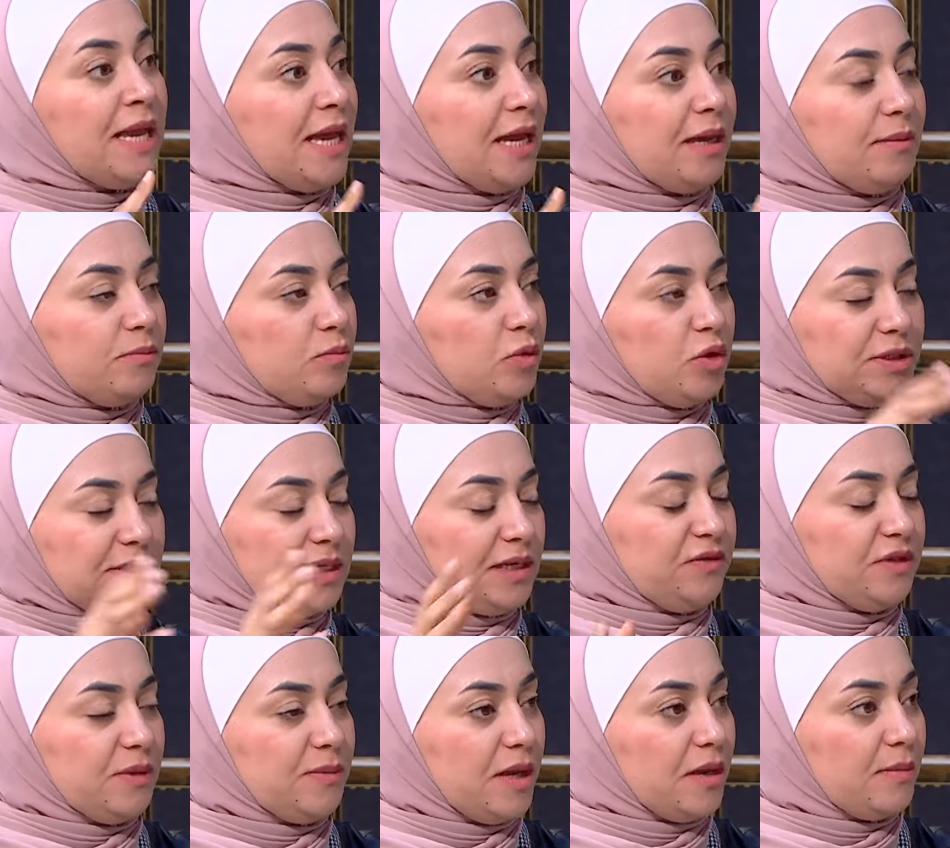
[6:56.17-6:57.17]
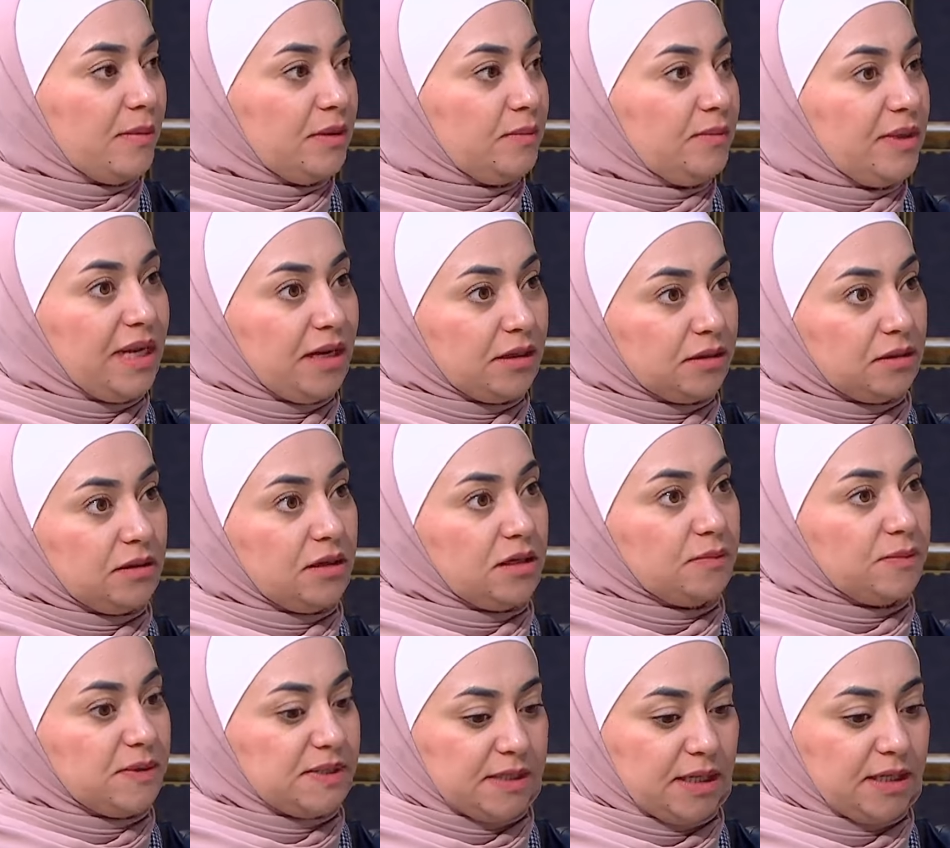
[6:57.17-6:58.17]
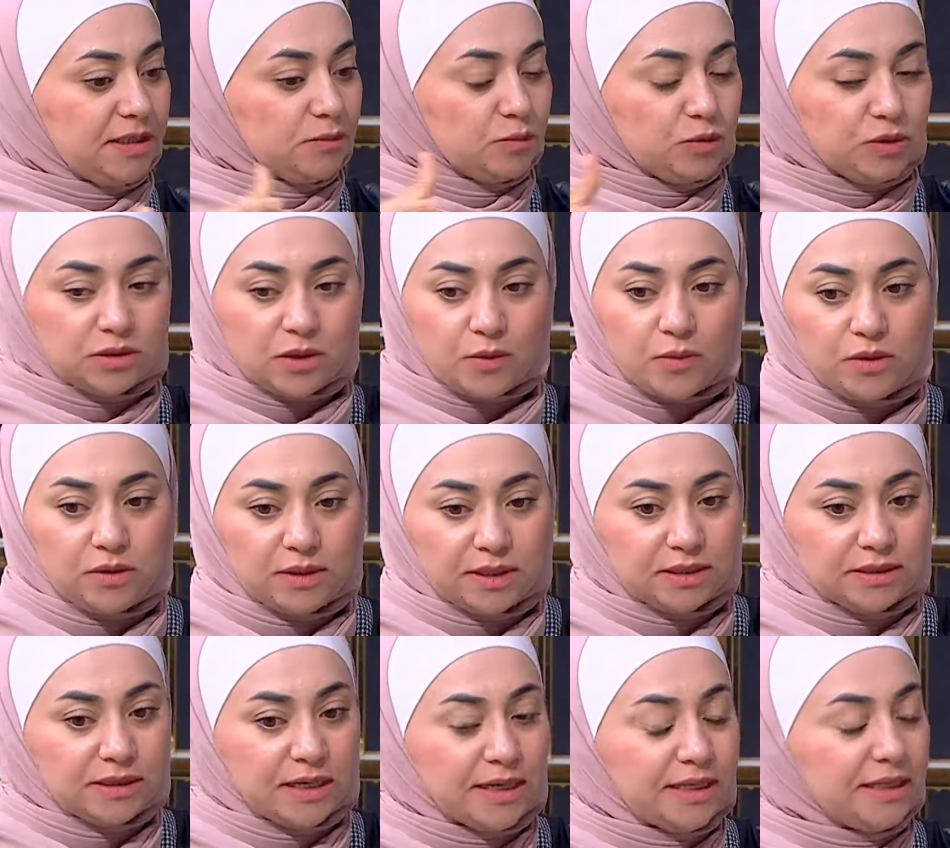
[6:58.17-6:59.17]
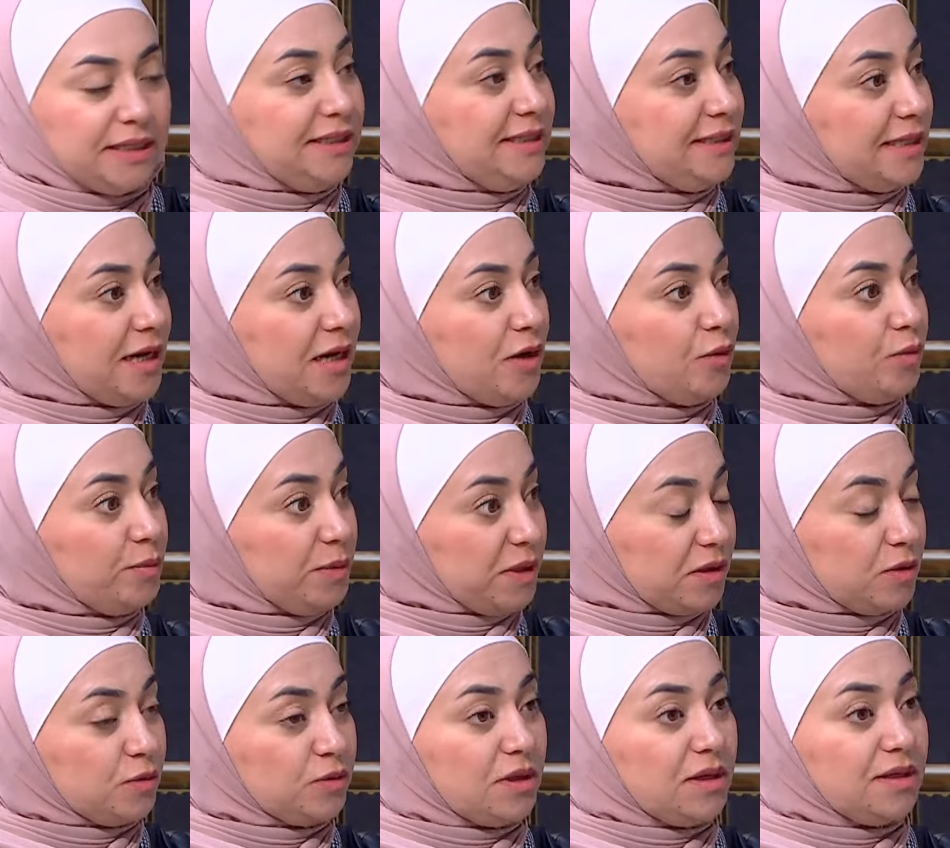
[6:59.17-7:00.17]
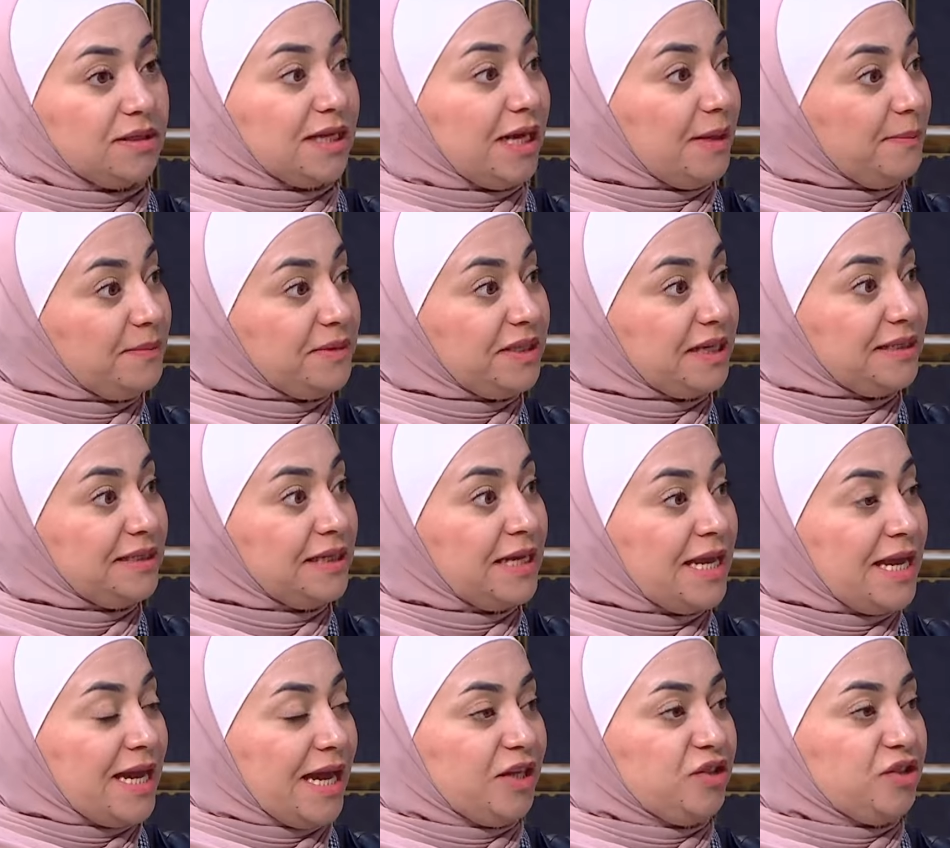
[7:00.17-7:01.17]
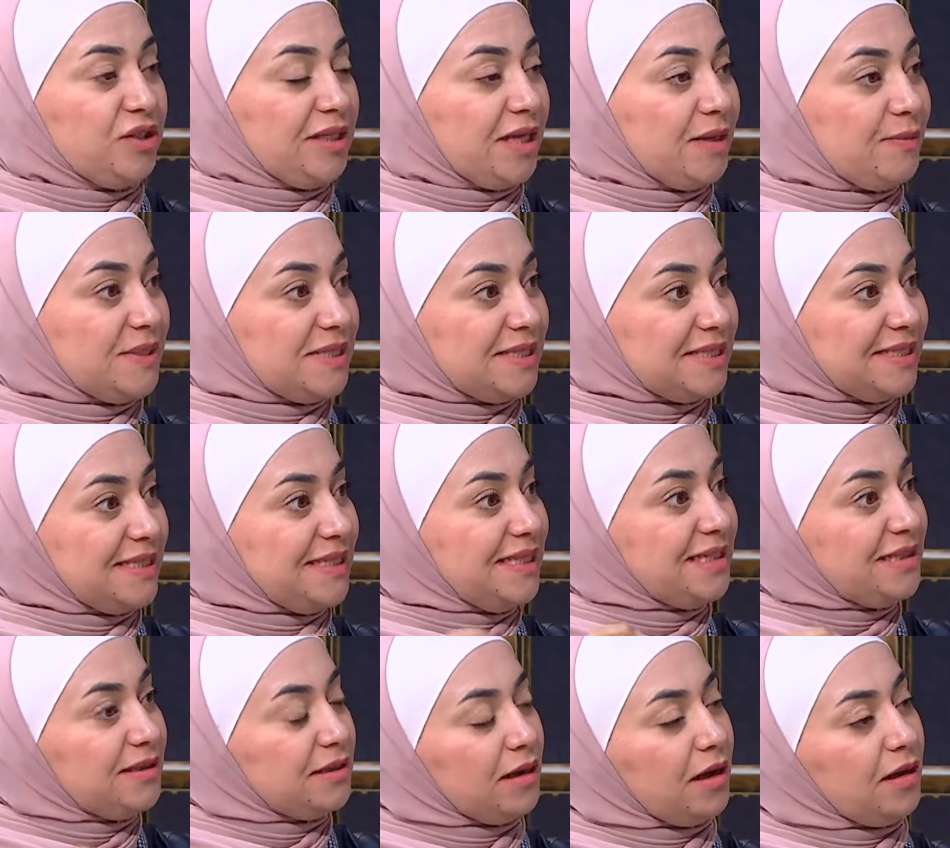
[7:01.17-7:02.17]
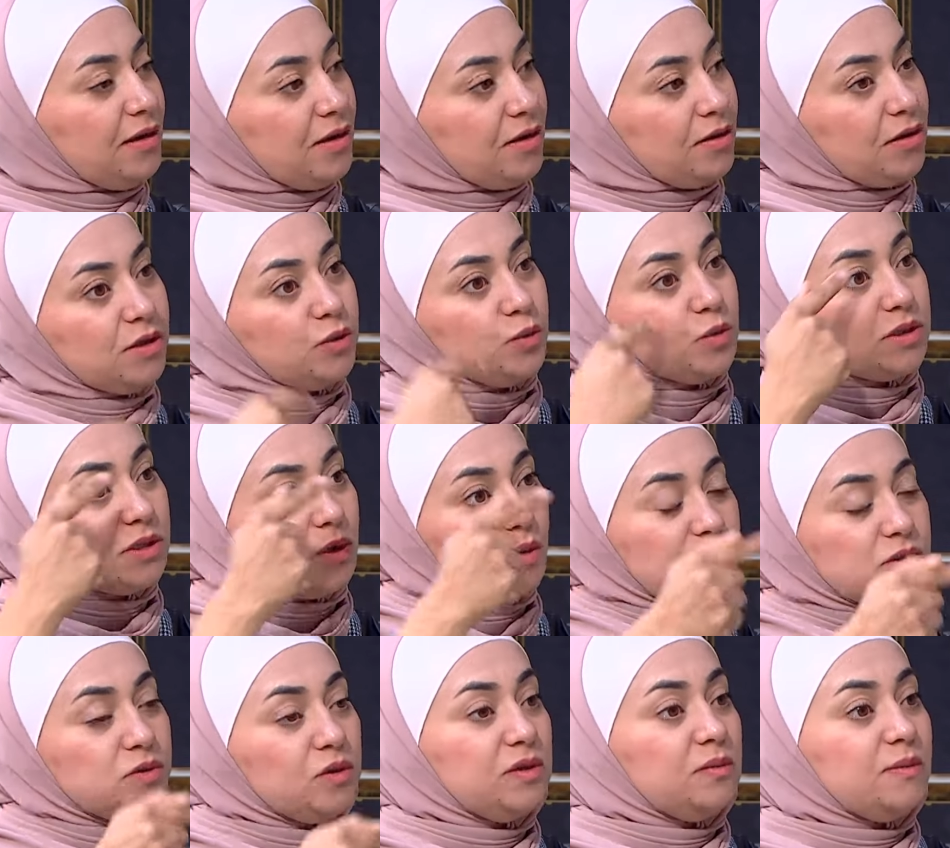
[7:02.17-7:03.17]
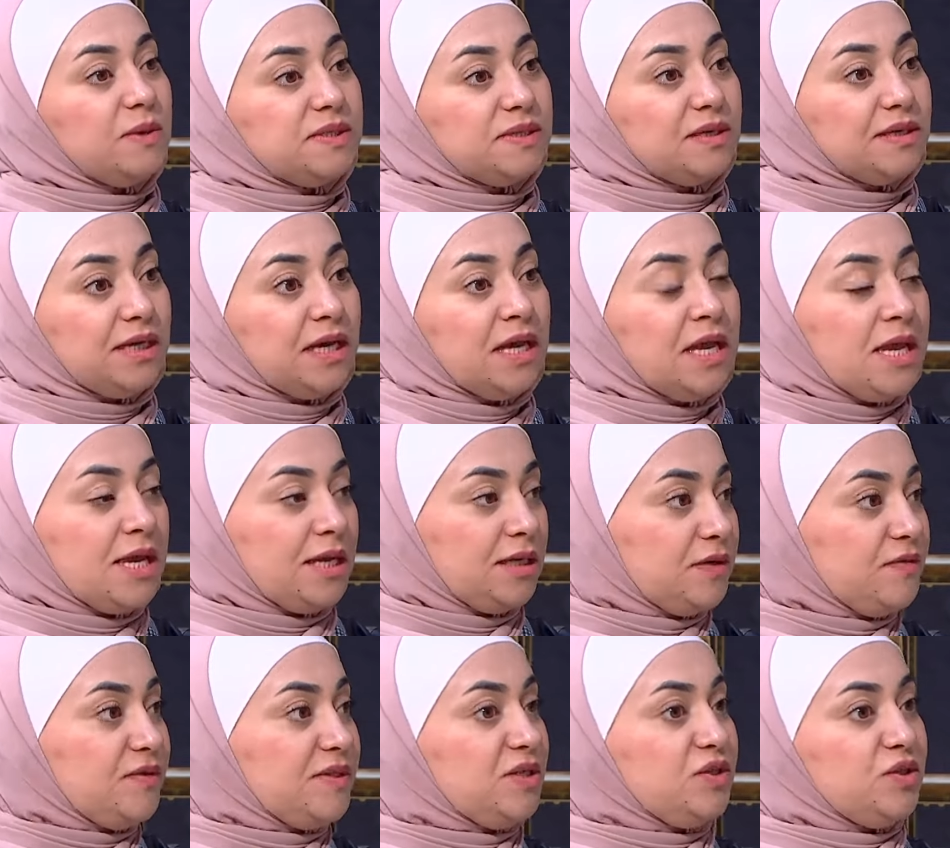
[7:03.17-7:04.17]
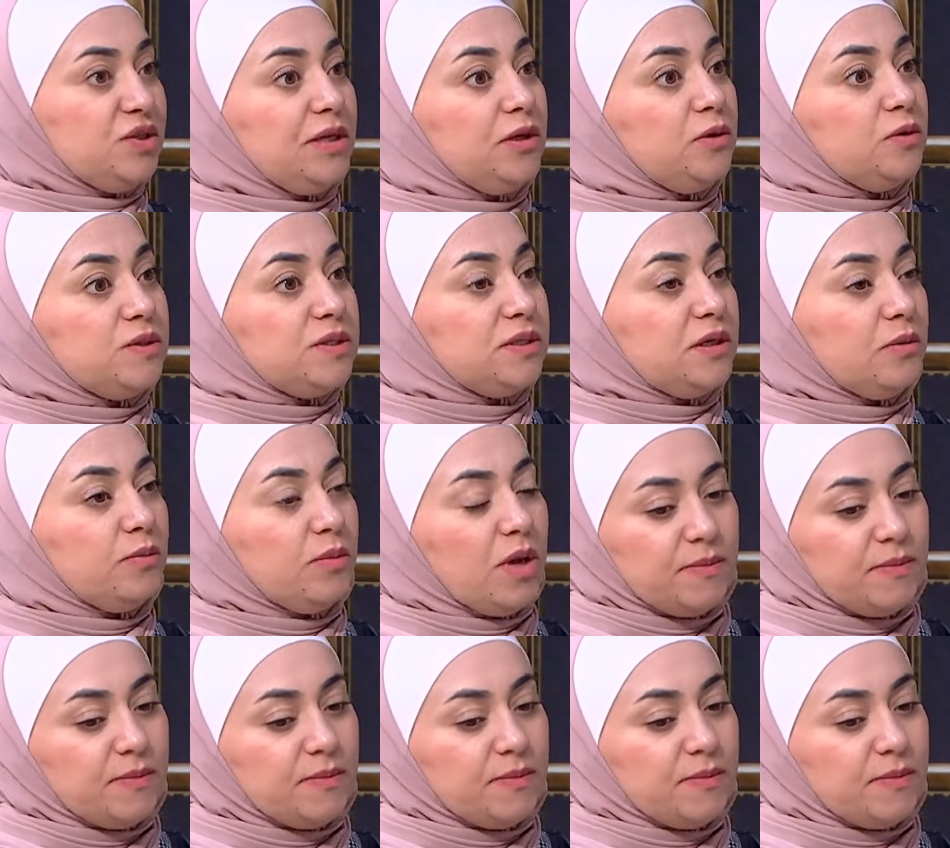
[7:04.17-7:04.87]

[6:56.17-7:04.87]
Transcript: مختلف تماما بالحضانات بيستخدموا الطاوله الدائريه الشماليه او بالروضات عمدا عشانها عشان بتزيد العلاقات والتواصل البصري مم. نفس الشيء الاسره ما